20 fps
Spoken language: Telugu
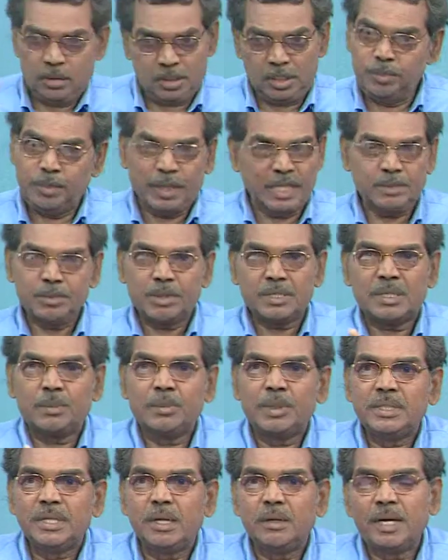ఈ పరస్పర
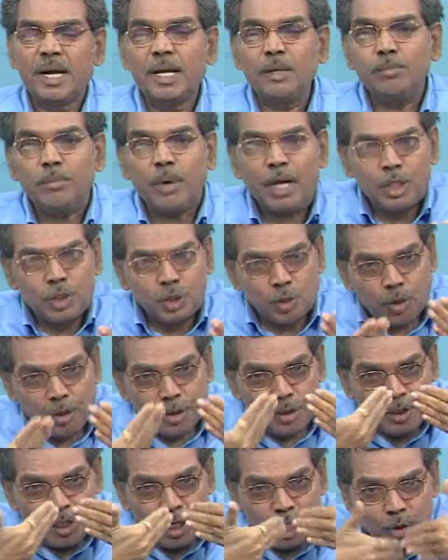సంబంధాలు కానీ మనిషిలో
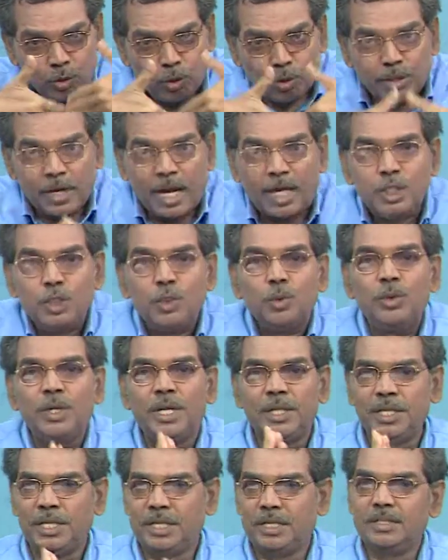ఇంకేదో దాగి
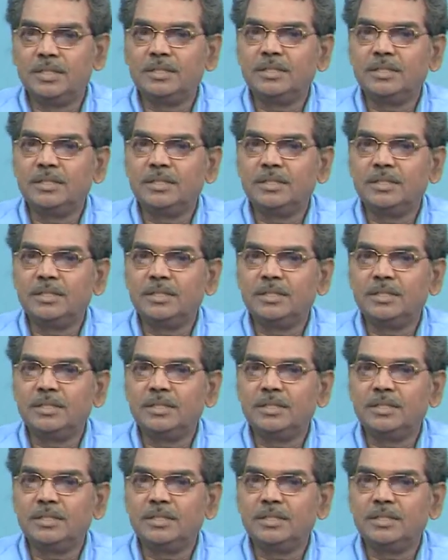ఉన్నది